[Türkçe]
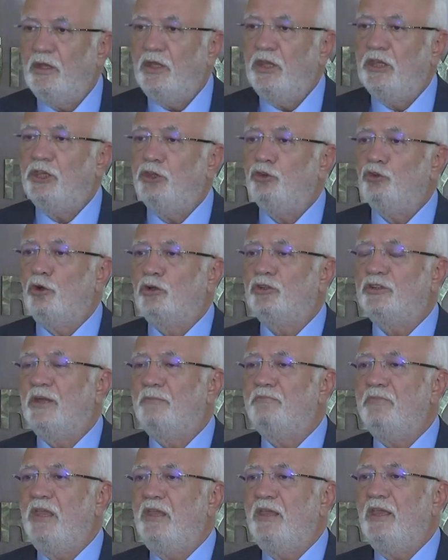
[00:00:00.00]

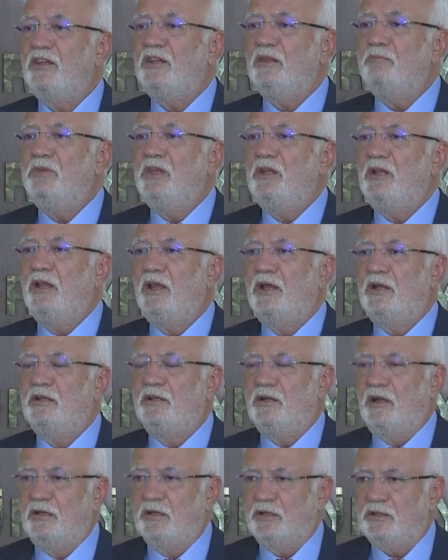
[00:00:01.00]
2.7 milyar
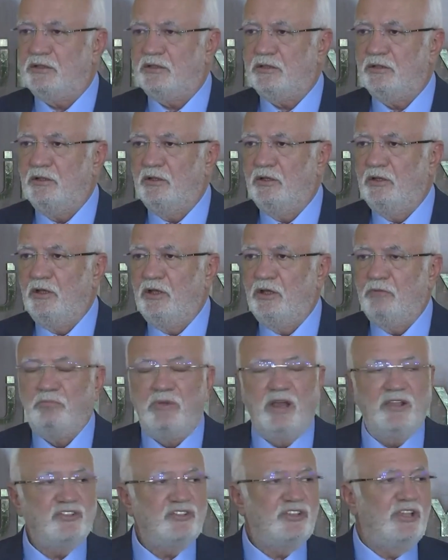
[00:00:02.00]
liralık
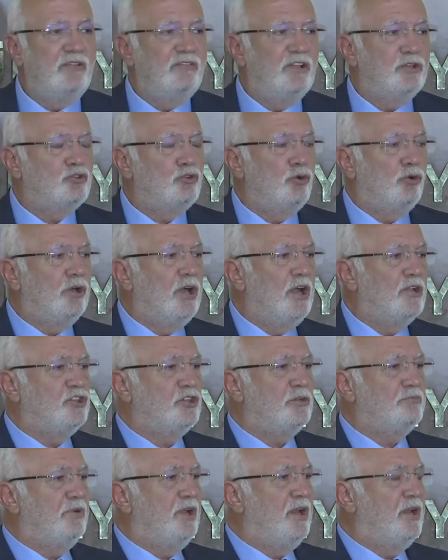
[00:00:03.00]
maske ve sokağa
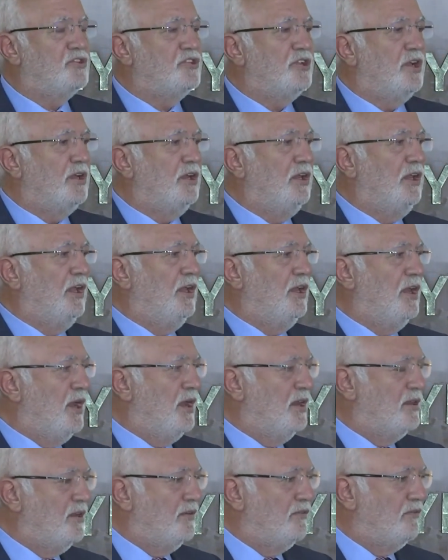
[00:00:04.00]
çıkma yasağını
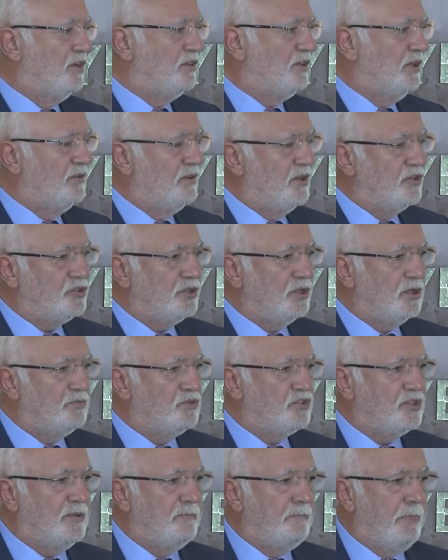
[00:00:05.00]
ihlal eden
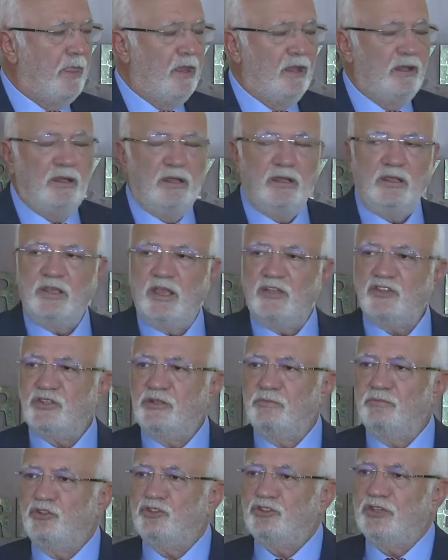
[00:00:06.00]
vatandaşlarımıza
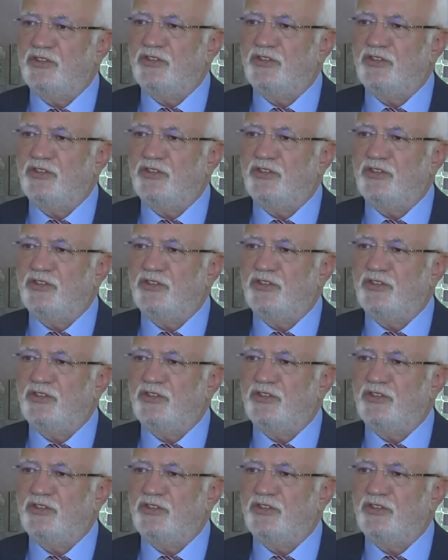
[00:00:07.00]
yazılmış